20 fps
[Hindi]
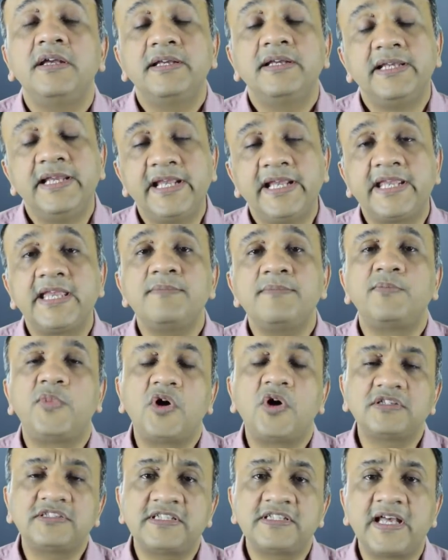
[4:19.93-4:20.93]
लेकिन
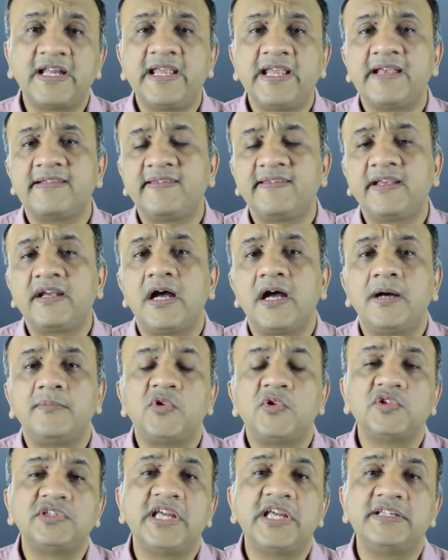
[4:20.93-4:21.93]
बहुत सारे ऐसे काम
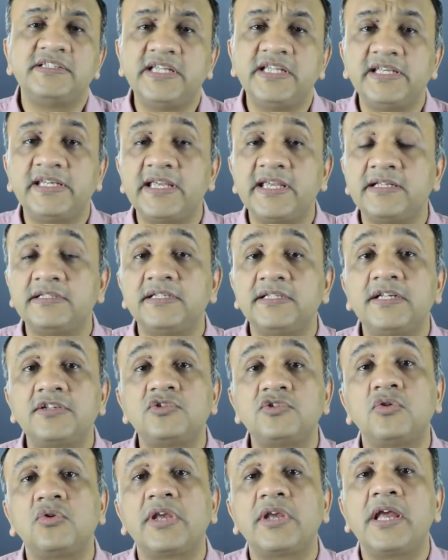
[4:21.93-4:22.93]
होते हैं दिन के अंदर
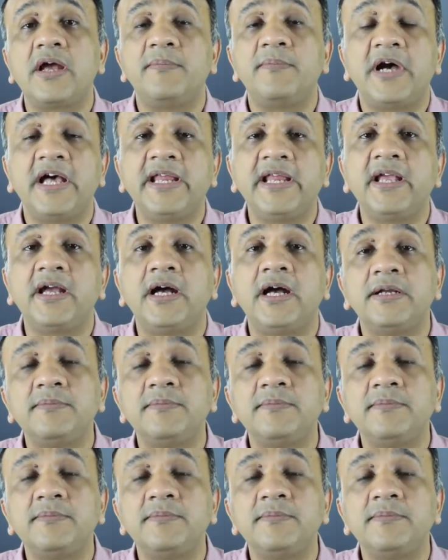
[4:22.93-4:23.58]
जो कि हमारे